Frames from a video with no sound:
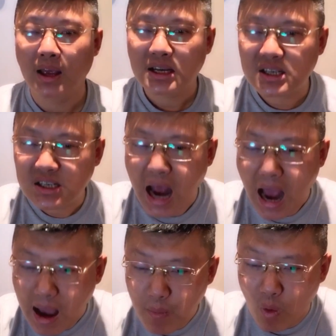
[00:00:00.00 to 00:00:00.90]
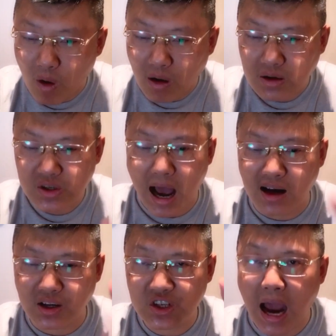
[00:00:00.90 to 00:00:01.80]
沙漠
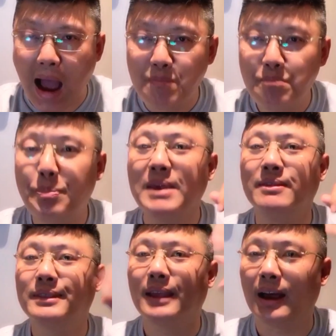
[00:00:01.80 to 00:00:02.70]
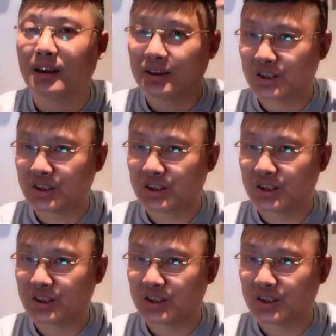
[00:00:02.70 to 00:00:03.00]
攘残鬓，啊。